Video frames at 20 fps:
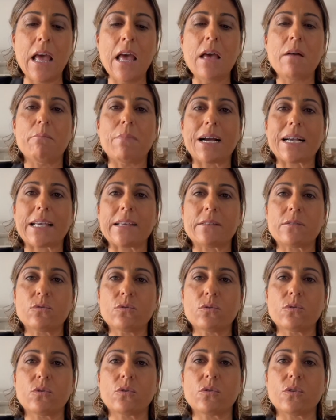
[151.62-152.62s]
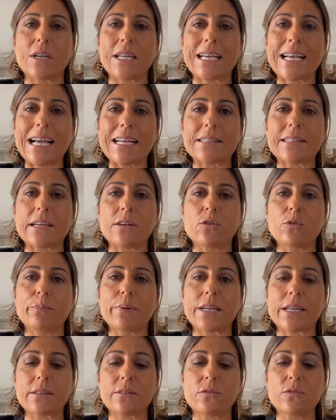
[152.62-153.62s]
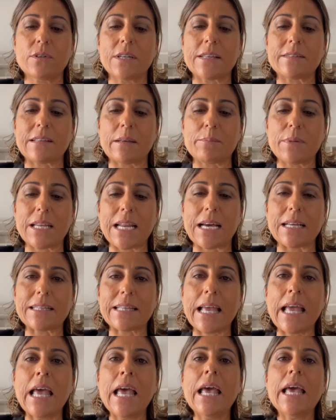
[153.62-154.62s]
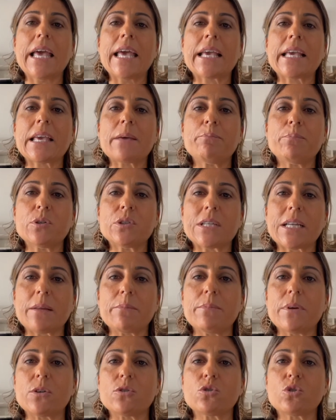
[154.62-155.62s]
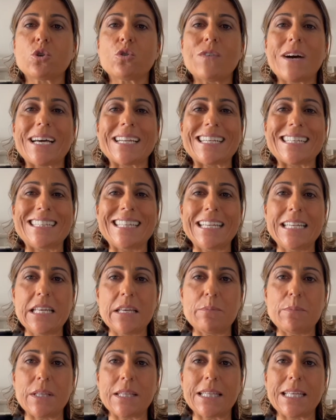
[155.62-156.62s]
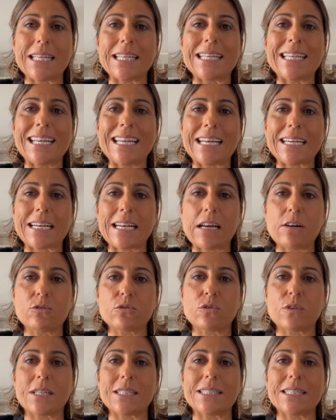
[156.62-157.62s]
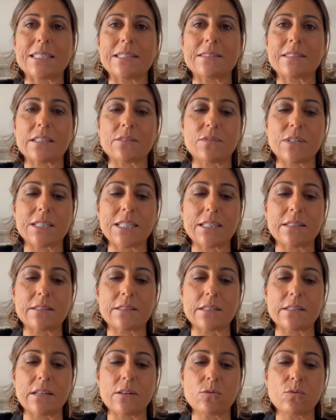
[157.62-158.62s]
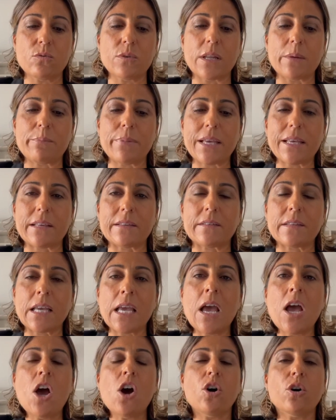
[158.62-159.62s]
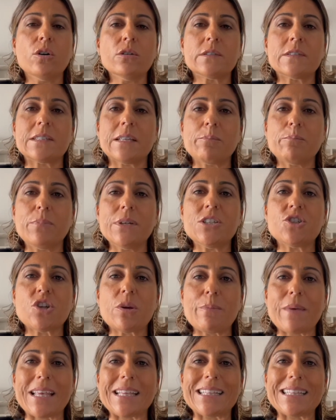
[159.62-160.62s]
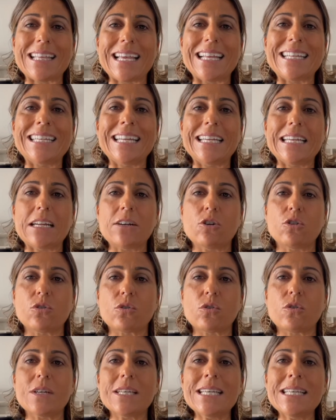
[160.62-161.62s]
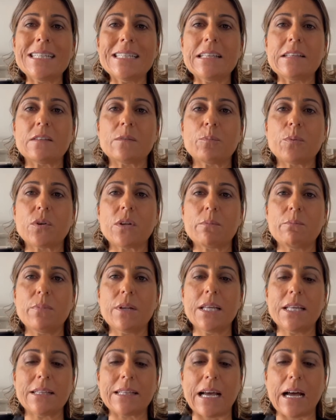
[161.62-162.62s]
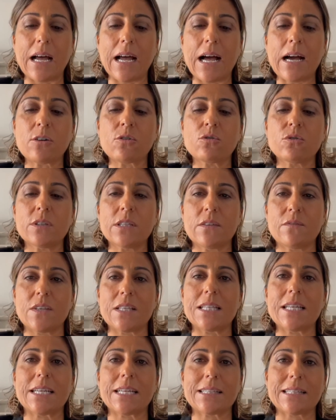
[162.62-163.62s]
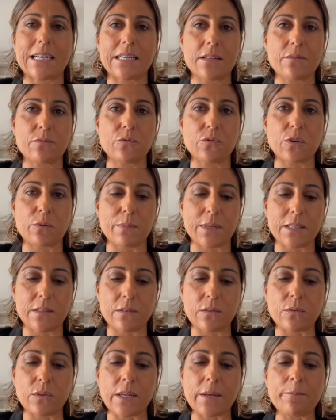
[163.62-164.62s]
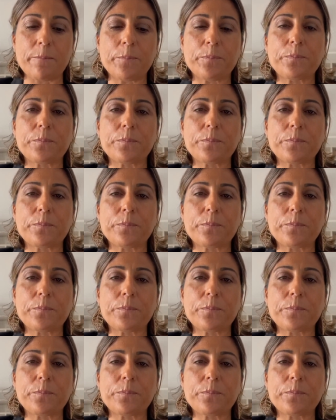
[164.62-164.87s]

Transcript: ma che sono collegate alle operazioni esaminate e che potrebbero trovare dei limiti nella clausola di riservatezza di alcuni paesi o semplicemente nella loro indisponibilità a condividere tali informazioni.